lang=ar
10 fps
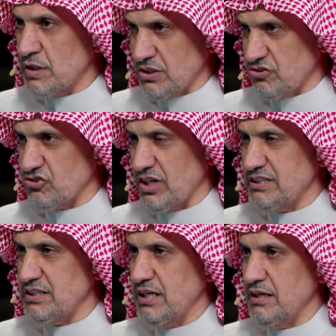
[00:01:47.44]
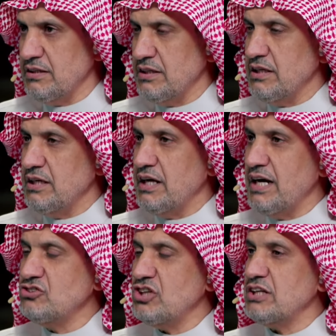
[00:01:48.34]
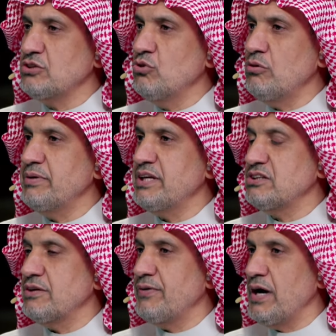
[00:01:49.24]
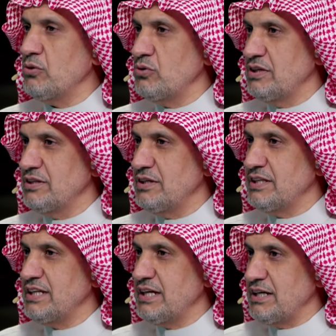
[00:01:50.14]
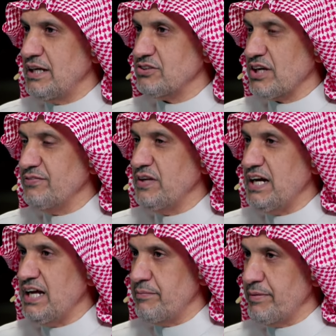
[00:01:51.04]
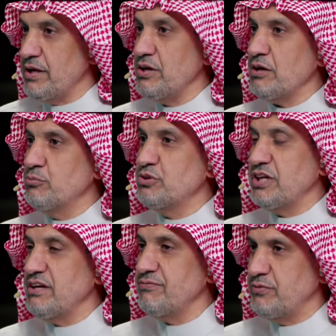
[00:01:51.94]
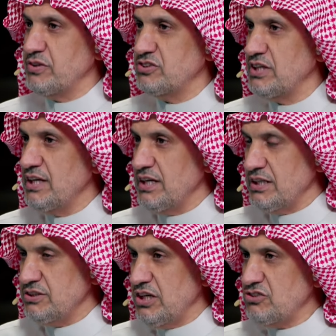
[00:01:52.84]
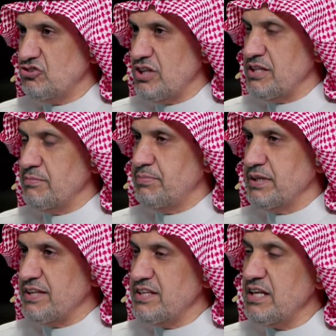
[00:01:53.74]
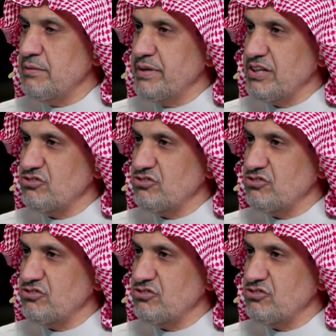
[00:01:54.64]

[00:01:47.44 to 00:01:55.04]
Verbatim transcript: اقتصاديه انشات نوع من التفاؤل لدى اطراف العالم ان هناك متنفس يجتذب كثيرا من